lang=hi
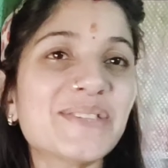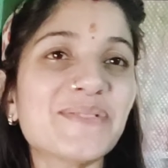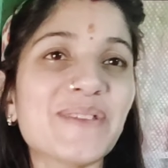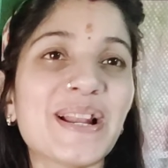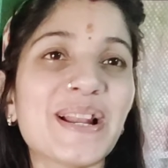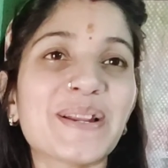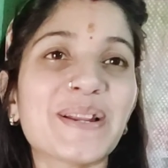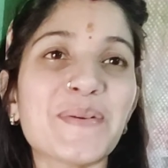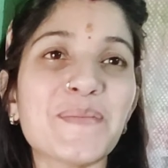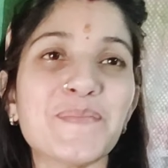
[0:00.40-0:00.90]

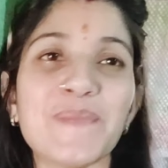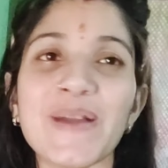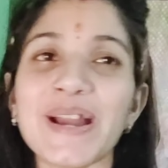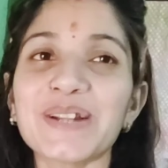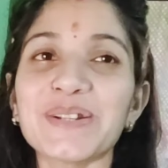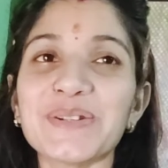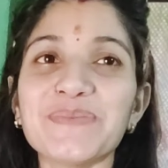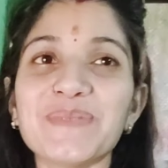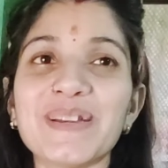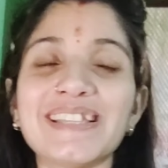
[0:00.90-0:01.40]
वेलकम
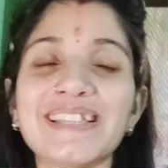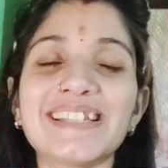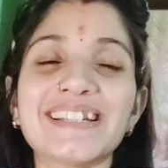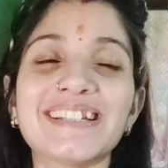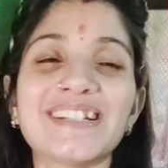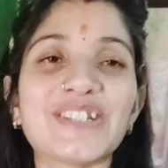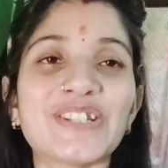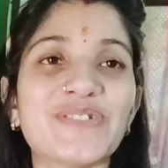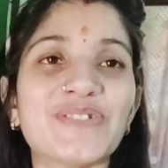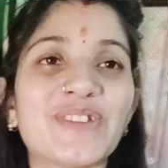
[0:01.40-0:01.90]
बैक टू माय
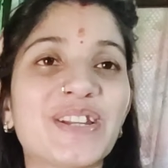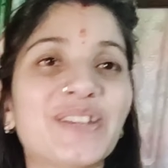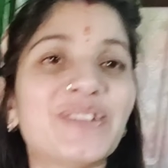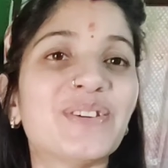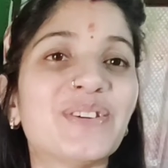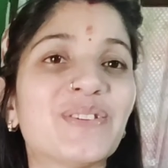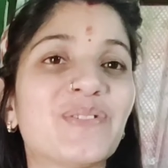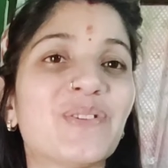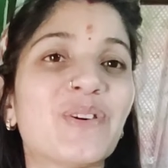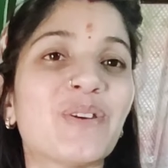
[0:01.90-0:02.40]
चैनल शिवानी
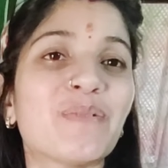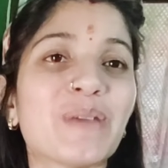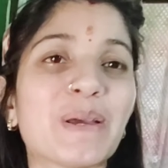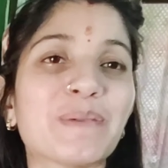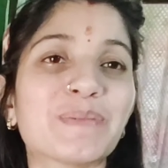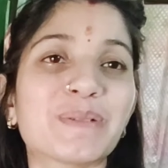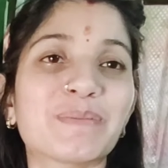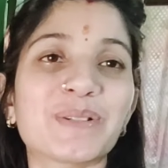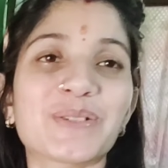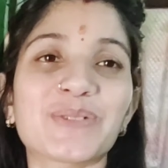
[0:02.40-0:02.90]
गौरव ब्लॉग में
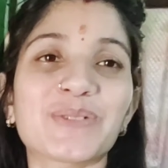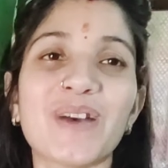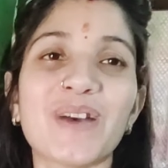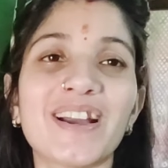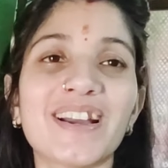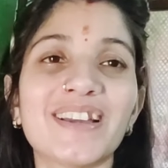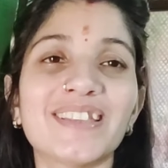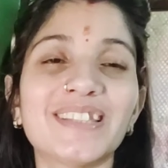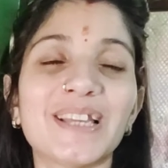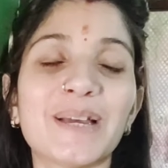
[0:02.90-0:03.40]
आप सबका
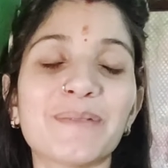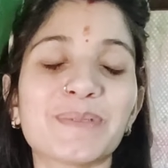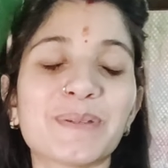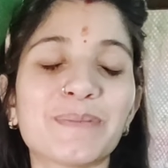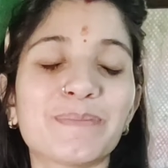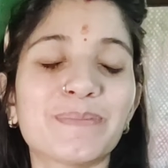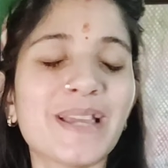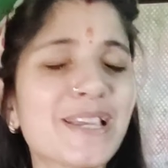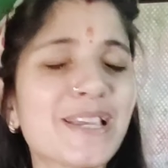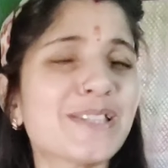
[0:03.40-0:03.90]
स्वागत है आप
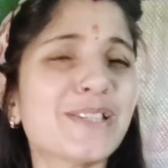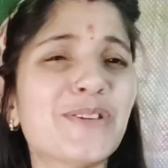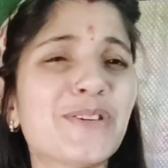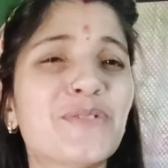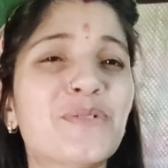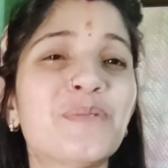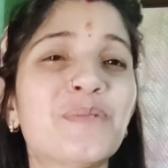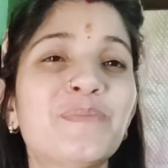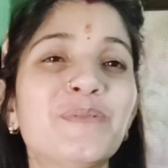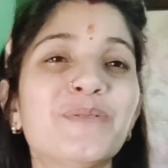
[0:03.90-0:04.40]
सब कैसे
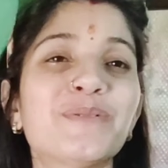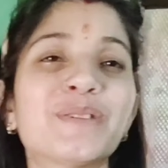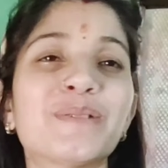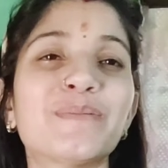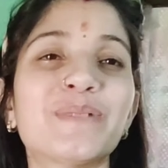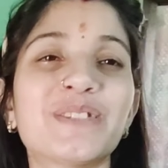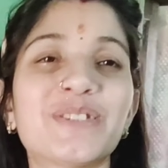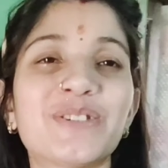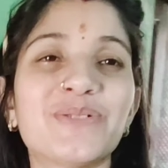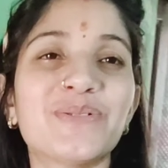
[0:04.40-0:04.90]
हो होप यू
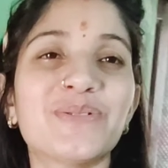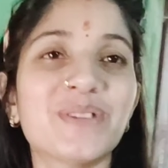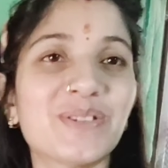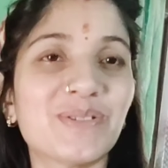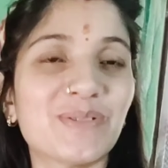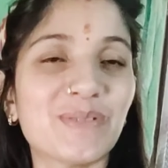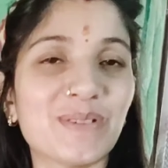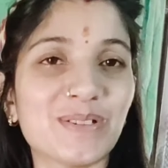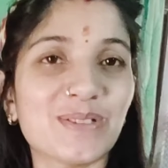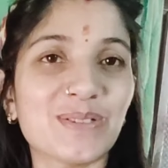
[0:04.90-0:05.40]
सब अच्छे होंगे
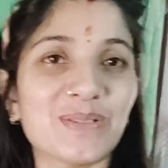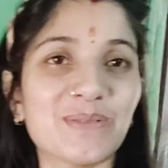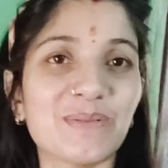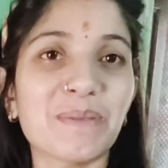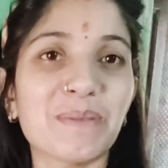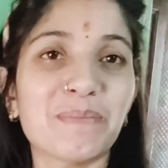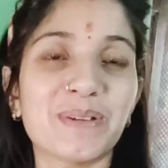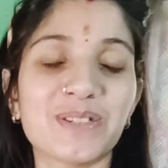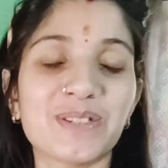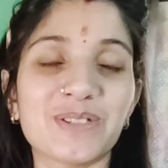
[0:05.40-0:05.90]
स्वस्थ
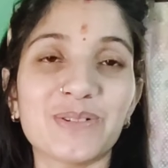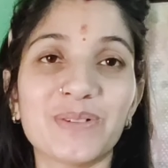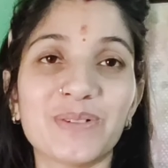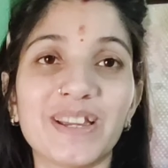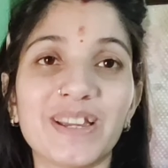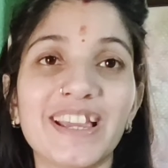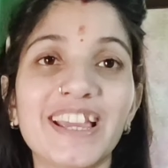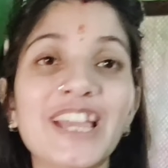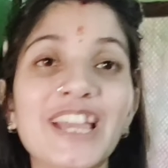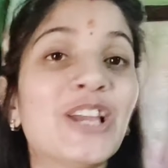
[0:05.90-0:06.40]
होंगे मस्त
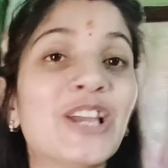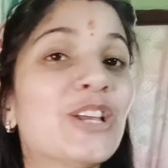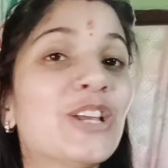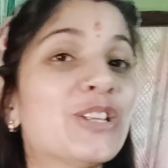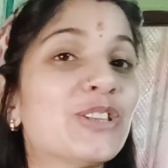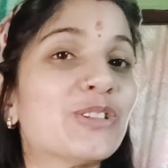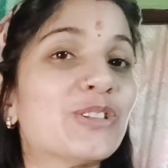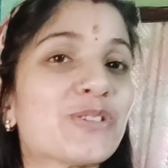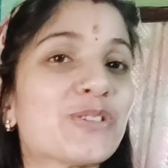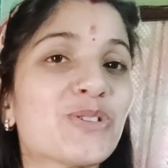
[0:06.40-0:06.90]
होंगे
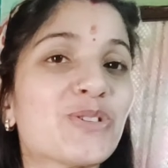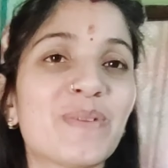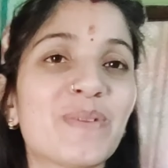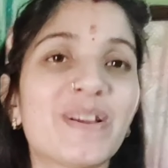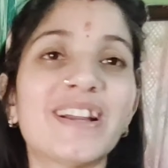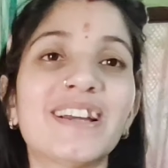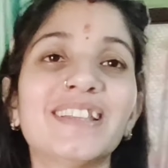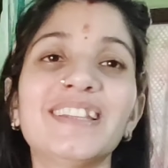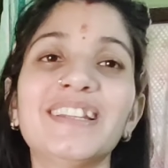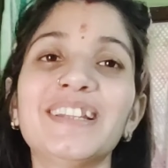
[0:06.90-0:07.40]
तो सुबह
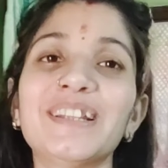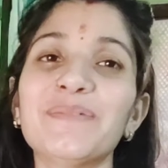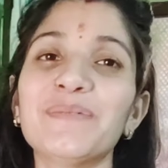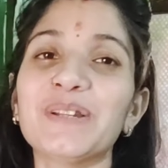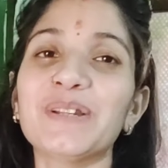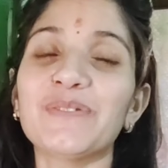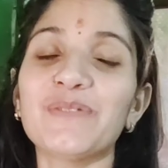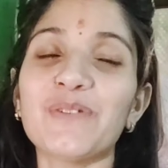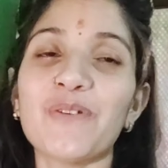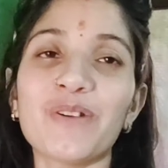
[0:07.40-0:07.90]
का दिन है
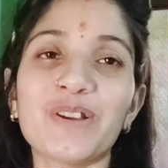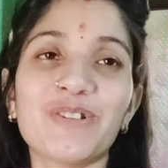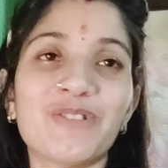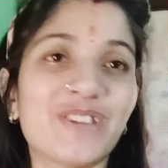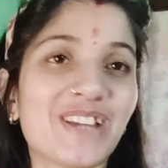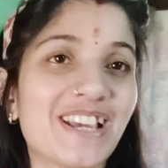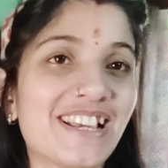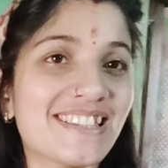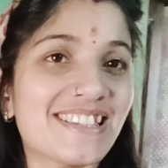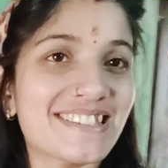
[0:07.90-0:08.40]
मेरा ब्लॉग हो
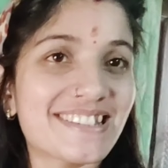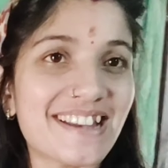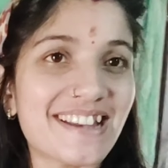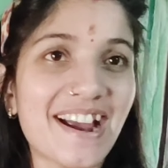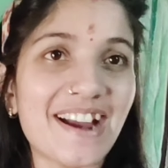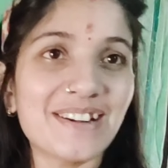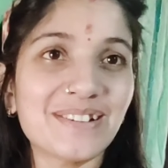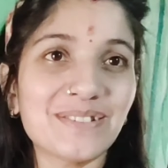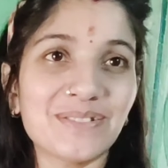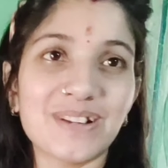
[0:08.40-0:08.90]
गया
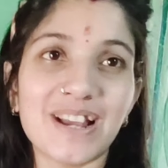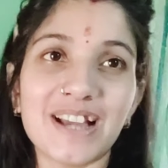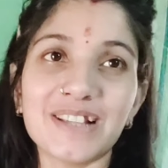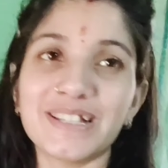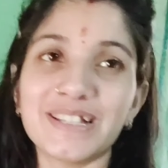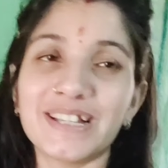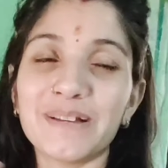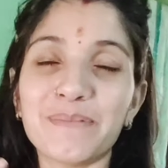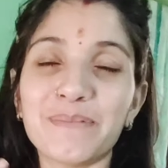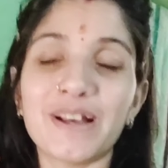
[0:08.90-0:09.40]
स्टार्ट और
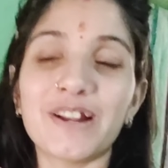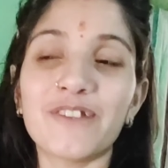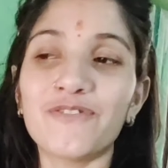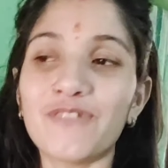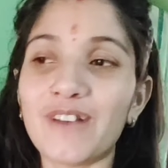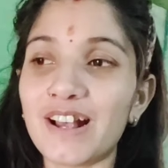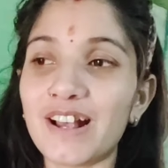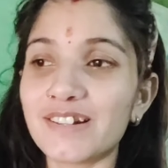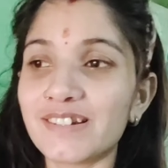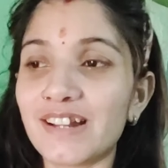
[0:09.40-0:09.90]
आज है हमारा
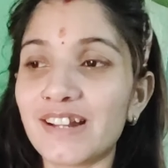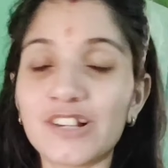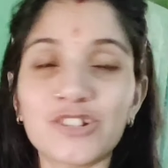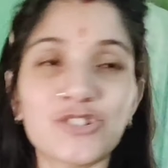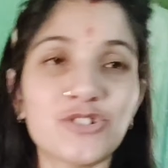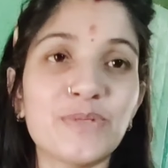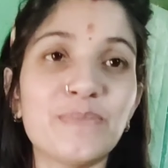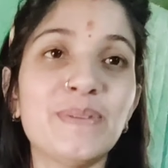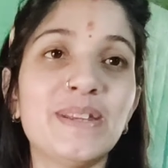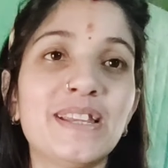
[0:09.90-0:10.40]
फास्ट
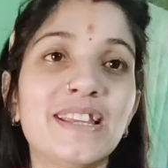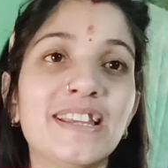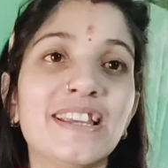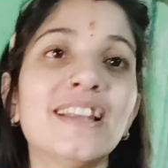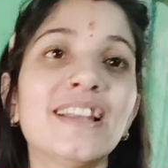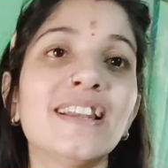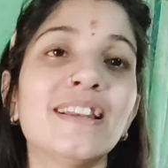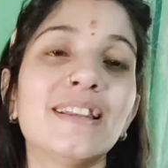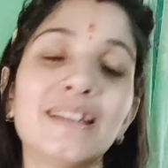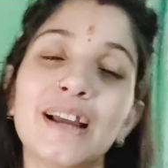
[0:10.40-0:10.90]
अष्टमी
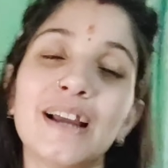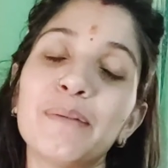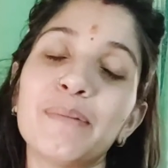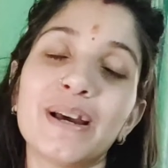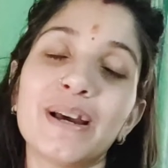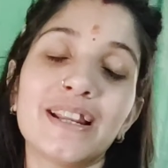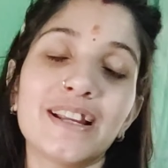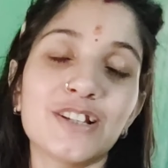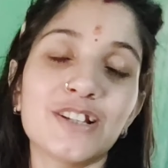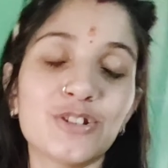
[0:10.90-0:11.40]
है
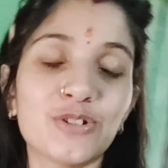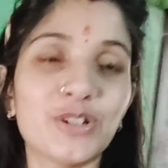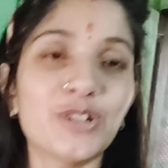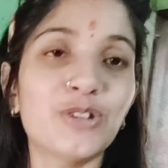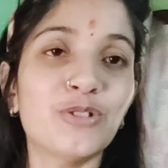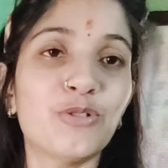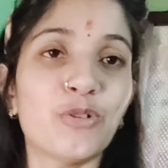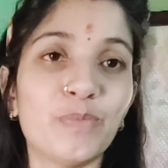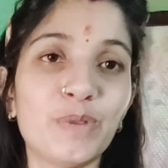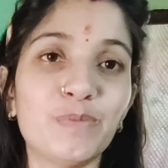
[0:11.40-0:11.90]
हमारे यहाँ जो
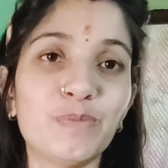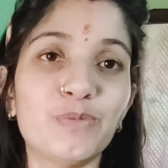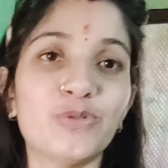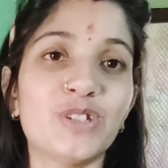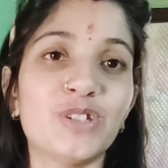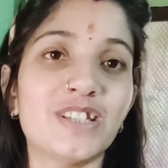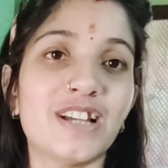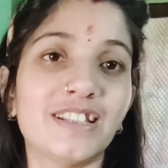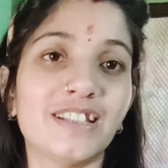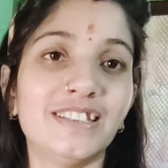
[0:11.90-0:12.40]
है नौमी
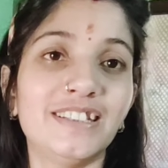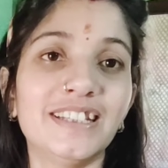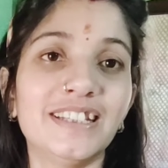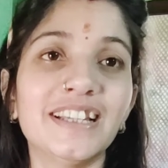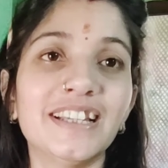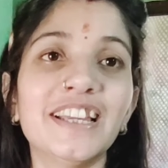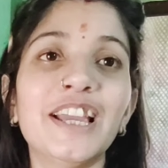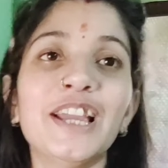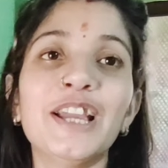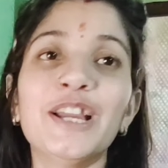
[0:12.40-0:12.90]
पूजी जाती
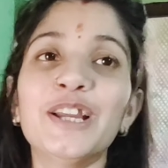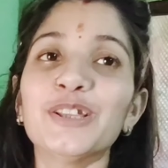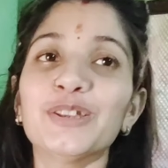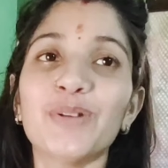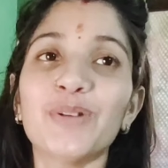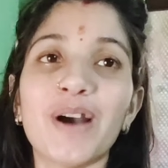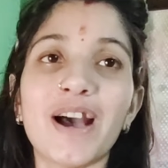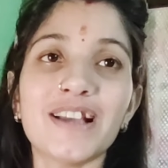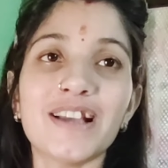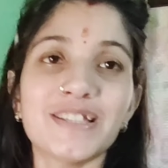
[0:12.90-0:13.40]
है
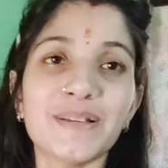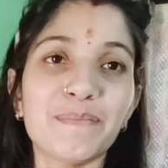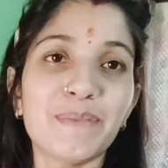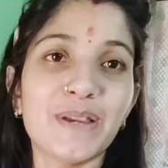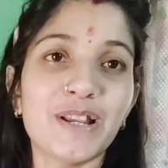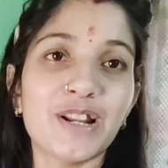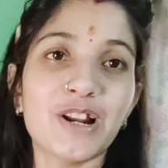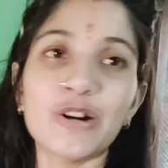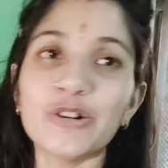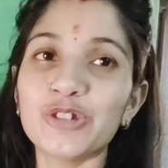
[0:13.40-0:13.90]
तो आज है
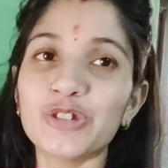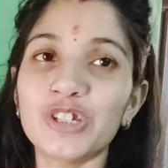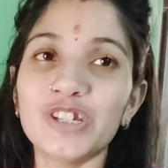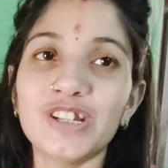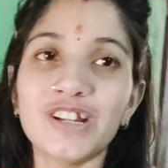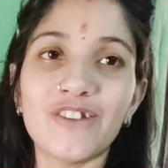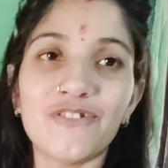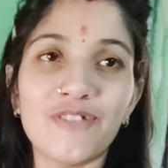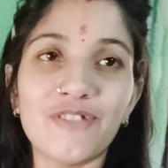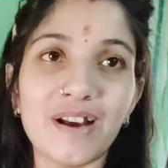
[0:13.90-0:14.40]
मेरा और जी
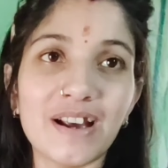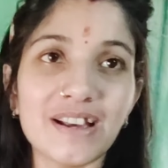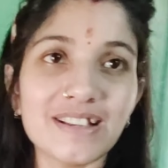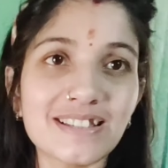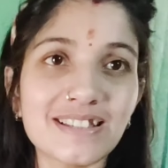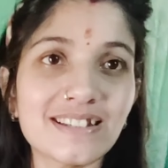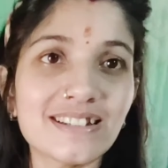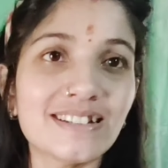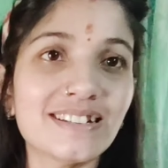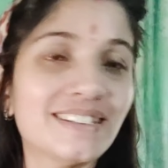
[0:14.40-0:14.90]
का
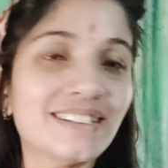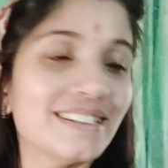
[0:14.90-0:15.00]
फास्ट